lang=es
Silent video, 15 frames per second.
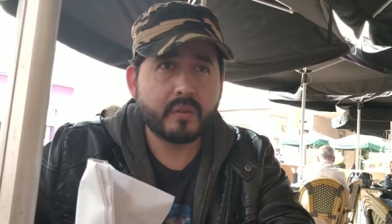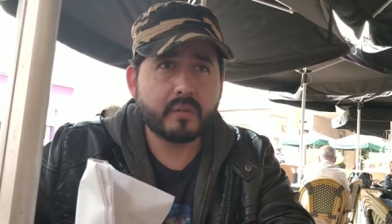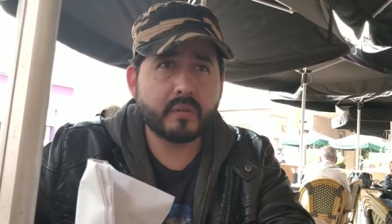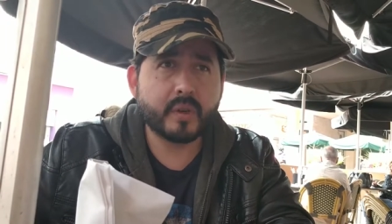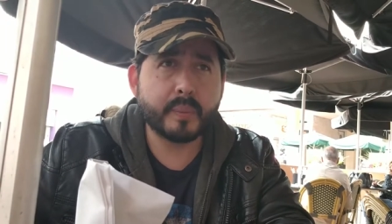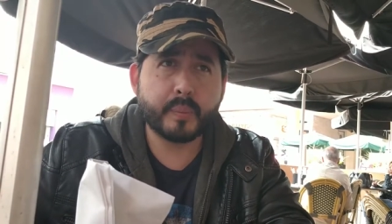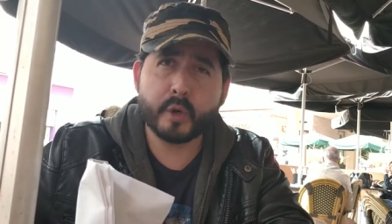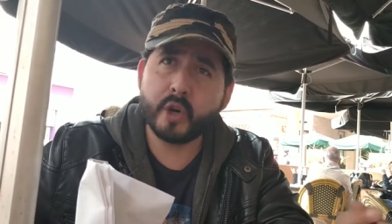
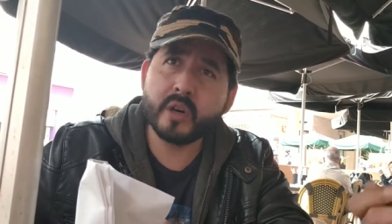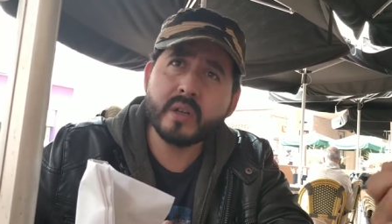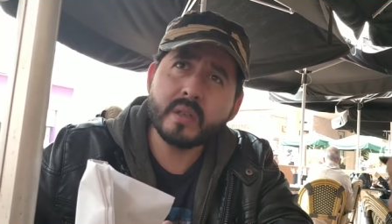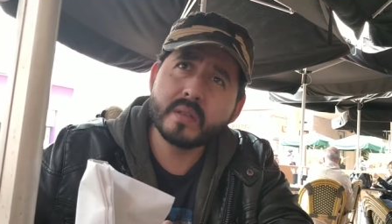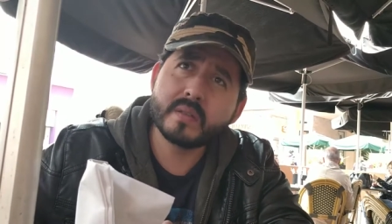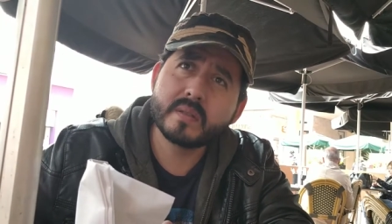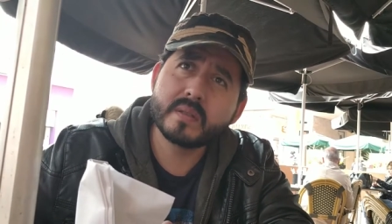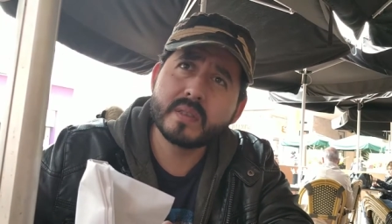Reborn,
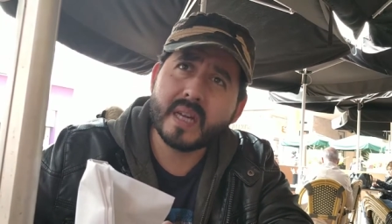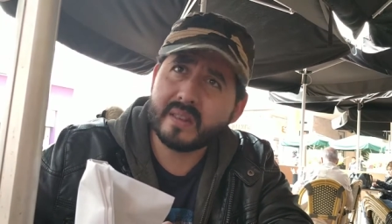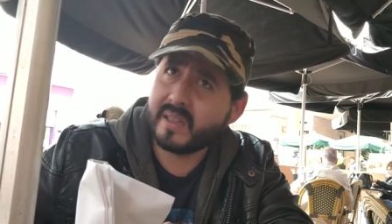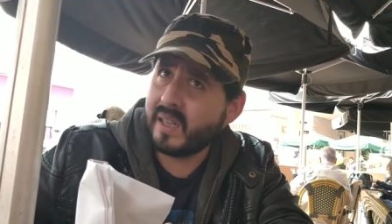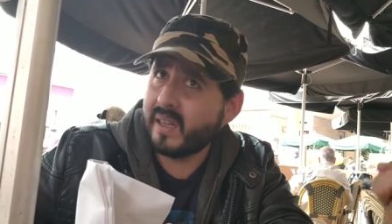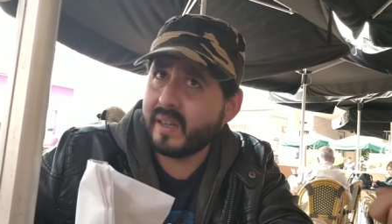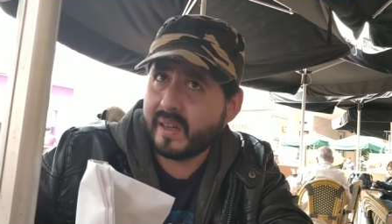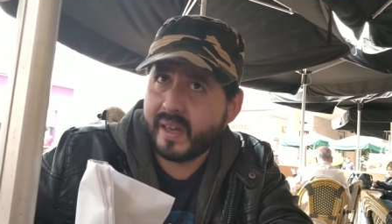ya
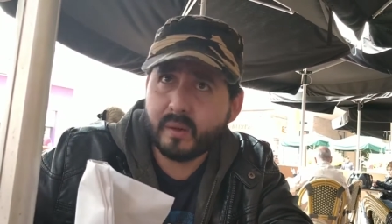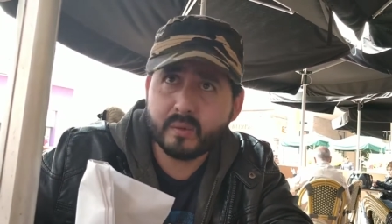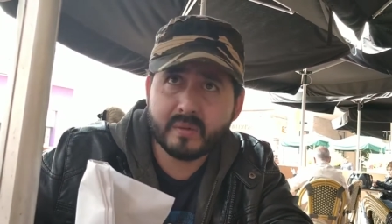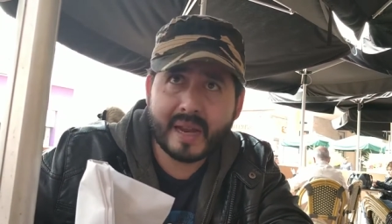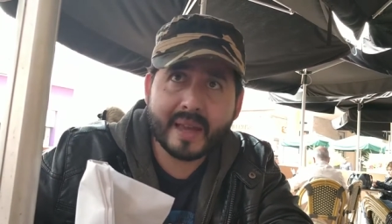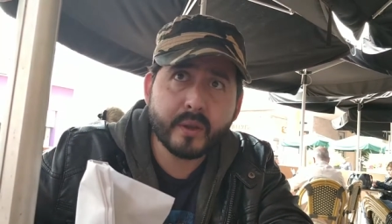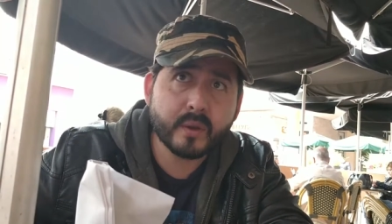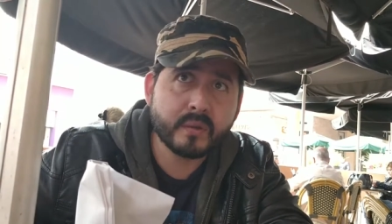tiene que un
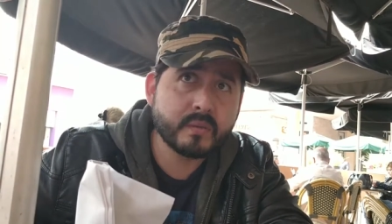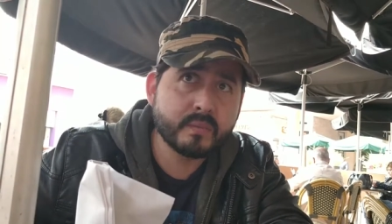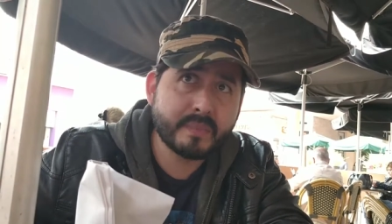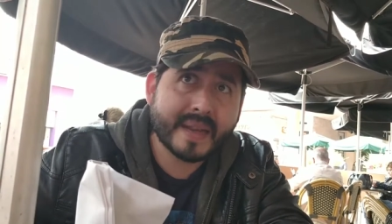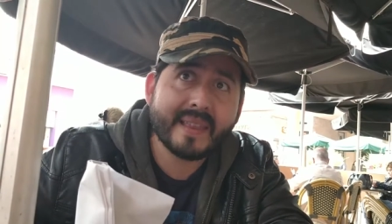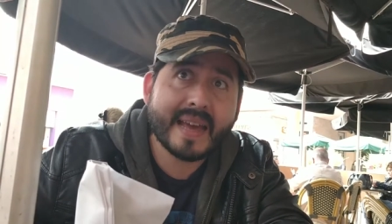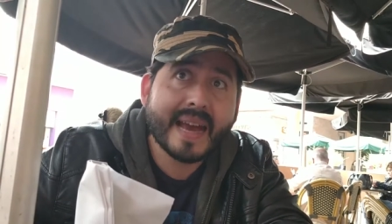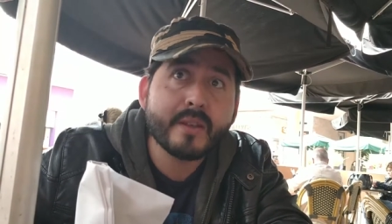año, un
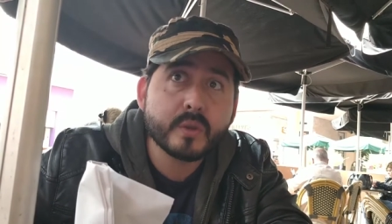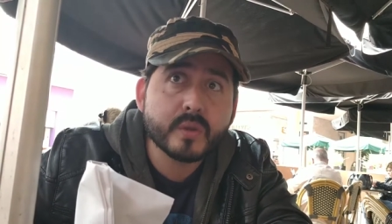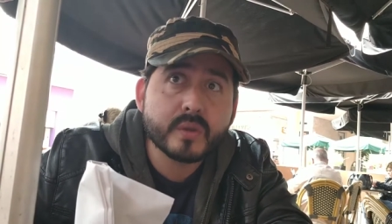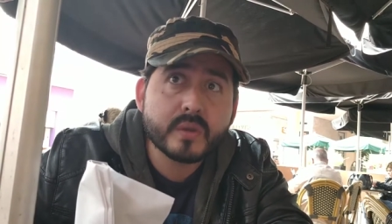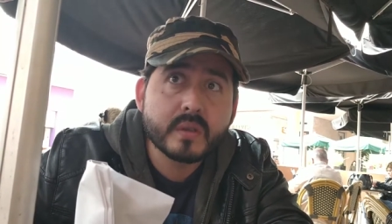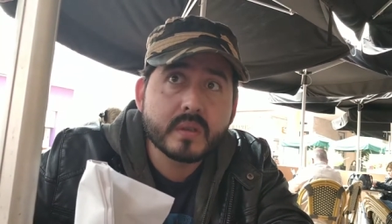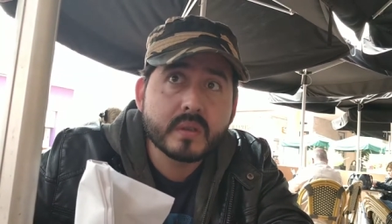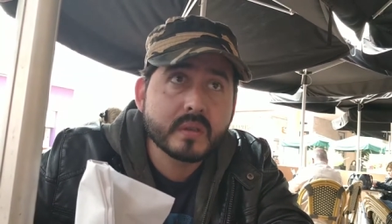par de años.
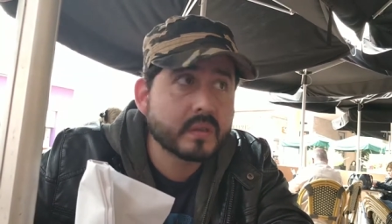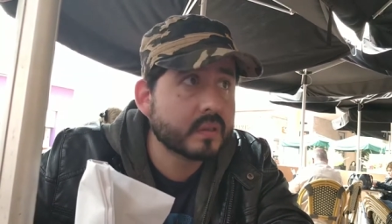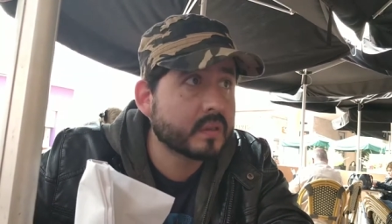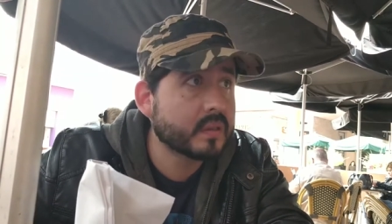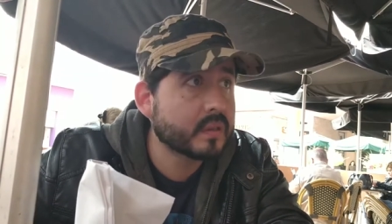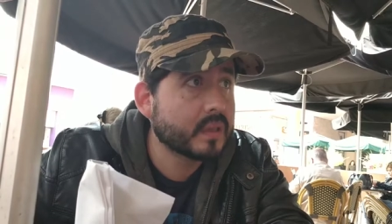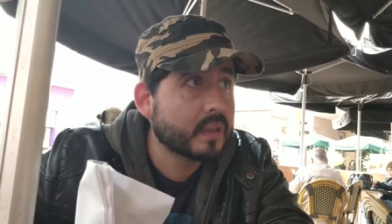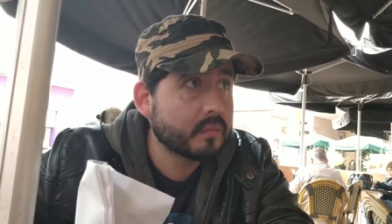Reborn tiene dos
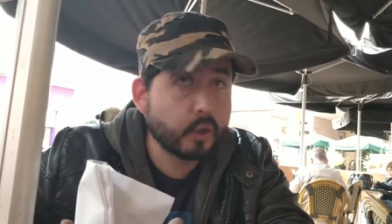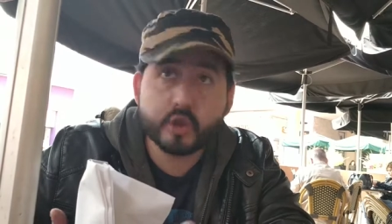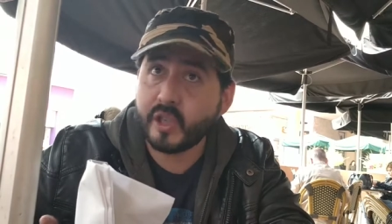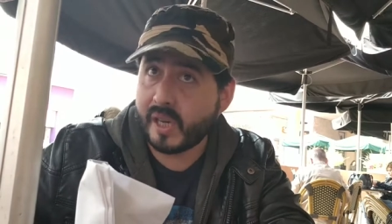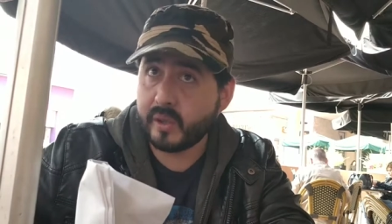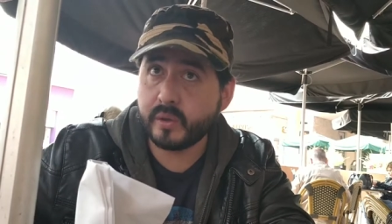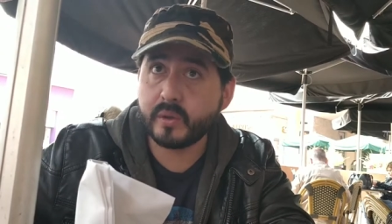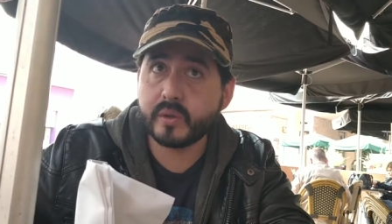años. Dos
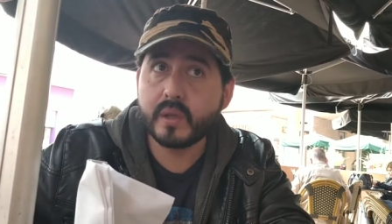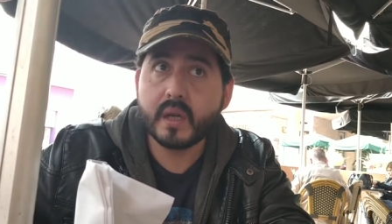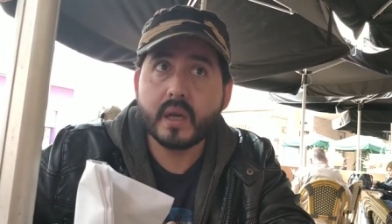años.